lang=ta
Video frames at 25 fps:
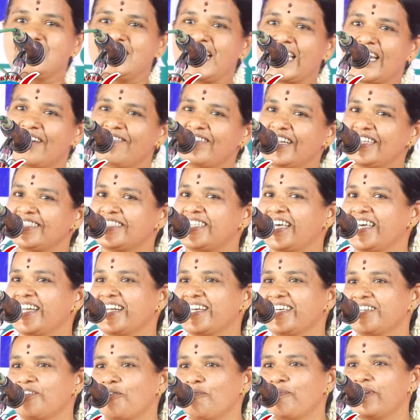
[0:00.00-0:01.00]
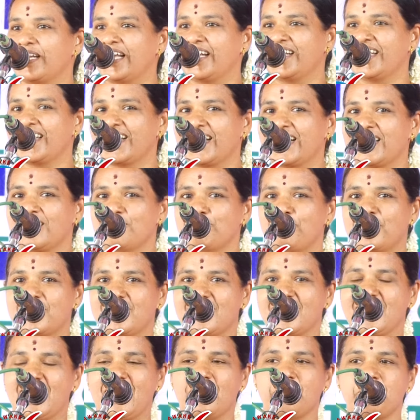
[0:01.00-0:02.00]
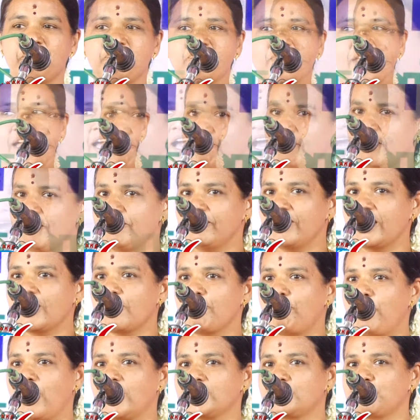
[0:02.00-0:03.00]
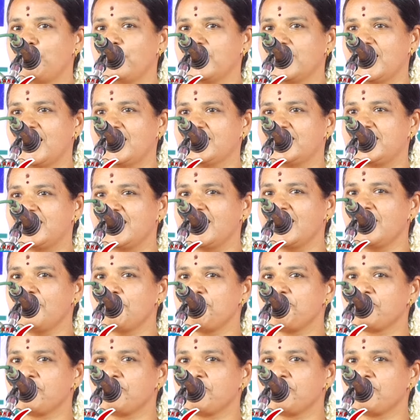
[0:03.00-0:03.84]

சரவணன் சாருக்கு ரொம்ப நன்றி கடன் பட்டிருக்கேன் பிரிமரி பாஸ் பண்ணியாச்சு